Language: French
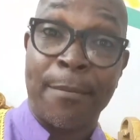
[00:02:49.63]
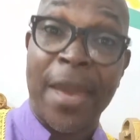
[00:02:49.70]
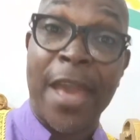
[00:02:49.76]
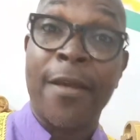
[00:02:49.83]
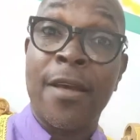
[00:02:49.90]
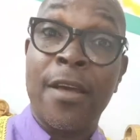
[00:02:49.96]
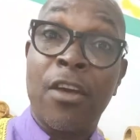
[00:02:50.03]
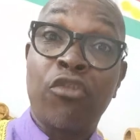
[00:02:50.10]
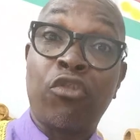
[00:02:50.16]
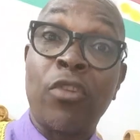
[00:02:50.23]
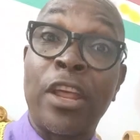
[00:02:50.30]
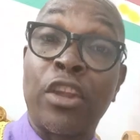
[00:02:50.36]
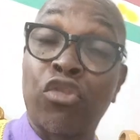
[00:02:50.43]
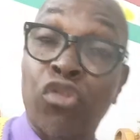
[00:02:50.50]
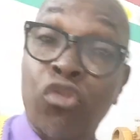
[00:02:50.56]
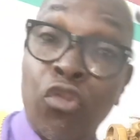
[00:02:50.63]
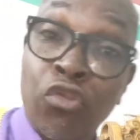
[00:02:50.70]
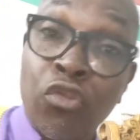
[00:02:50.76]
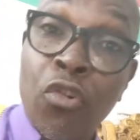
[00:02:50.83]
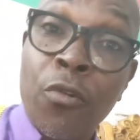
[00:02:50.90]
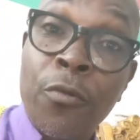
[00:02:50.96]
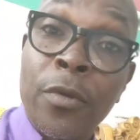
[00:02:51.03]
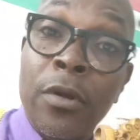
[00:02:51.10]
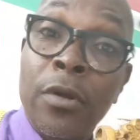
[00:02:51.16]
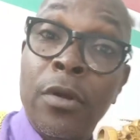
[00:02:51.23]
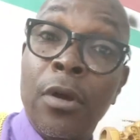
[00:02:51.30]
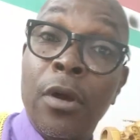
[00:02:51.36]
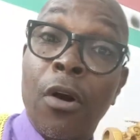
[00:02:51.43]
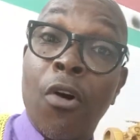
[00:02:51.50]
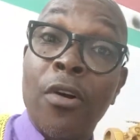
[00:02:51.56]
Mais sur les réseaux sociaux,
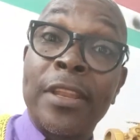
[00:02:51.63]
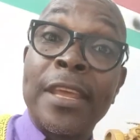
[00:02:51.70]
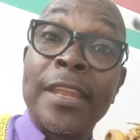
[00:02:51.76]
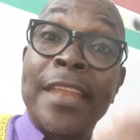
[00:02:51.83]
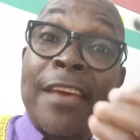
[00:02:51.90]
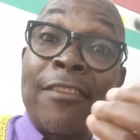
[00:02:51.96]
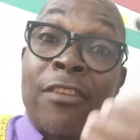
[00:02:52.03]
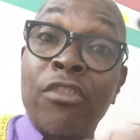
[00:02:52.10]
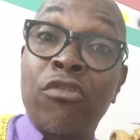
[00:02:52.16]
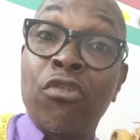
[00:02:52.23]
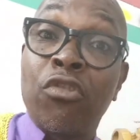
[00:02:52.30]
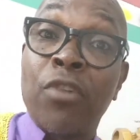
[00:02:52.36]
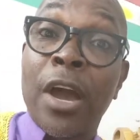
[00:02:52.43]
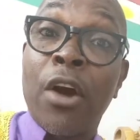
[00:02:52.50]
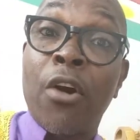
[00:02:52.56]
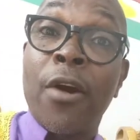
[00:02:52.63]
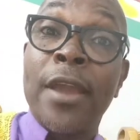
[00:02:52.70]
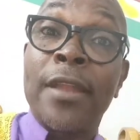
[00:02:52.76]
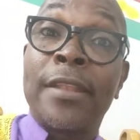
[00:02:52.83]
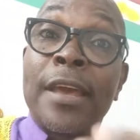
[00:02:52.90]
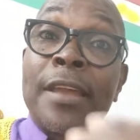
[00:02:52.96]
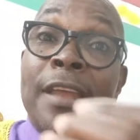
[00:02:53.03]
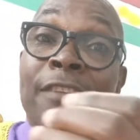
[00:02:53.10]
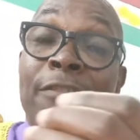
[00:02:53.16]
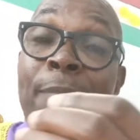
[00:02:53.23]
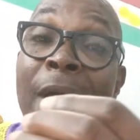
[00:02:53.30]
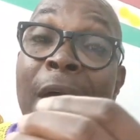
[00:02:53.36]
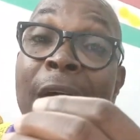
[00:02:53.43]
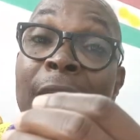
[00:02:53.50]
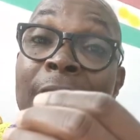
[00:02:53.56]
on dit des étudiants ont été, n'est-ce
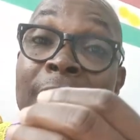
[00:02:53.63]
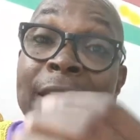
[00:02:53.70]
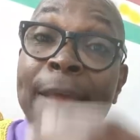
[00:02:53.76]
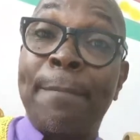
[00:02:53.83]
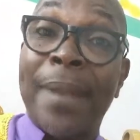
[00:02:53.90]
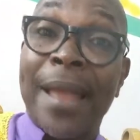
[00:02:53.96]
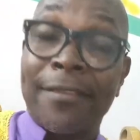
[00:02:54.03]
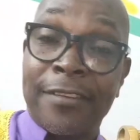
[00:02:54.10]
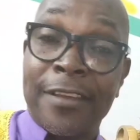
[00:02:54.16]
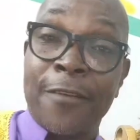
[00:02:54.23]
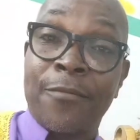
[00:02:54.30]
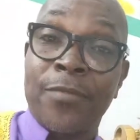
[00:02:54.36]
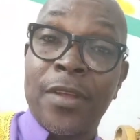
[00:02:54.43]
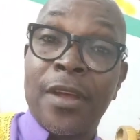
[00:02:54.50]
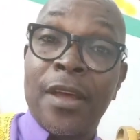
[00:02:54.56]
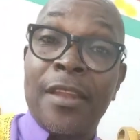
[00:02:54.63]
pas, déplacés.